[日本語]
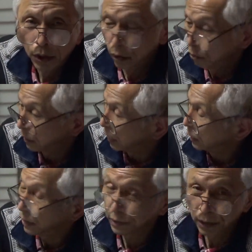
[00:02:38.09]
いう題
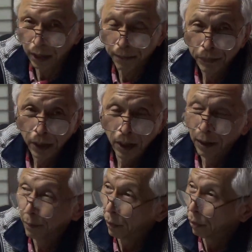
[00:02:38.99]
でですね
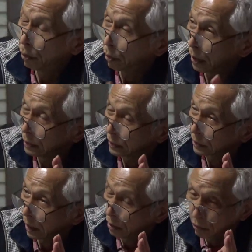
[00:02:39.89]
もうこれ
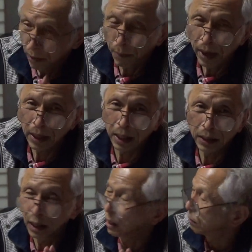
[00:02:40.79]
34年前から
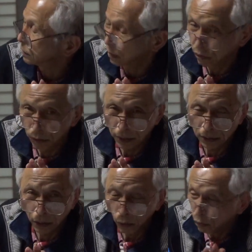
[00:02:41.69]
計画にさしておりまし
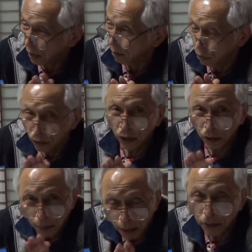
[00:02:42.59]
て、ね、本来は去年の
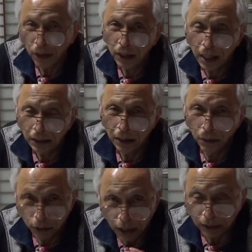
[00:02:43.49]
今頃出来上がってる
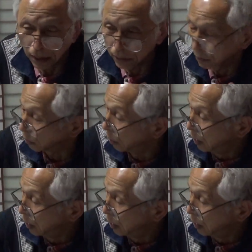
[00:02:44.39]
予定だったんですけど